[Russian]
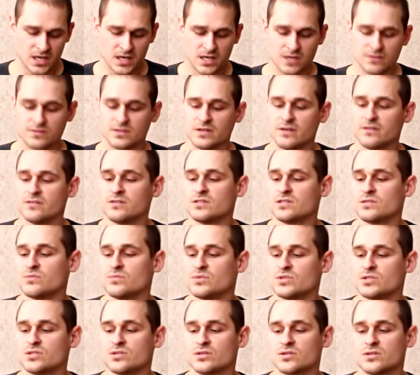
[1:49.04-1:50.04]
И в
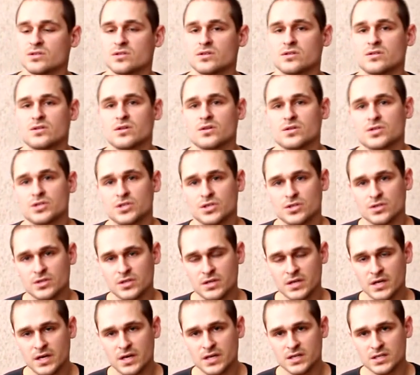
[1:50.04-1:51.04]
зависимости от
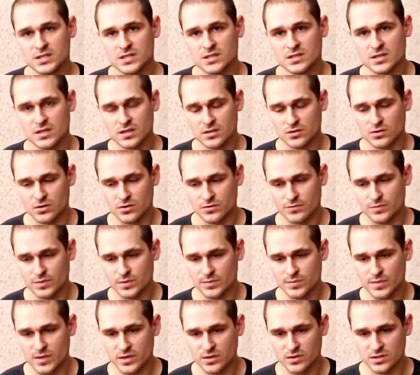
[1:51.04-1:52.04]
толщины резины, которую вы
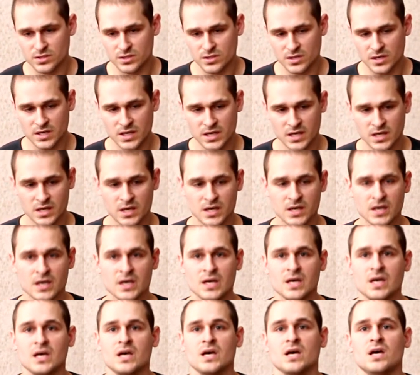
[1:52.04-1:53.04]
подберете,
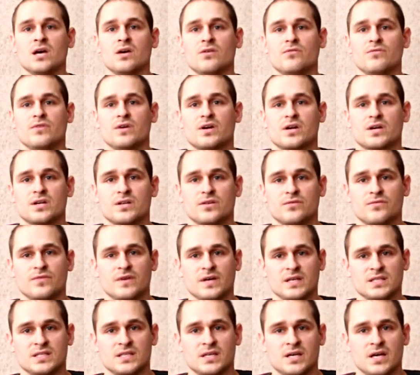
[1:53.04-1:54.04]
в верхней
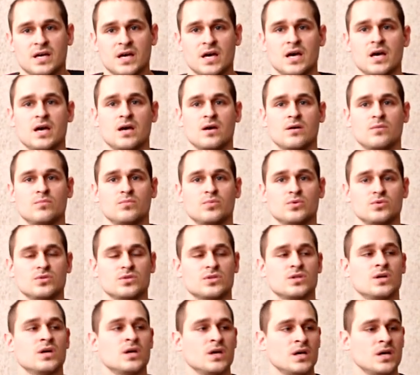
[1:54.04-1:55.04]
фазе будет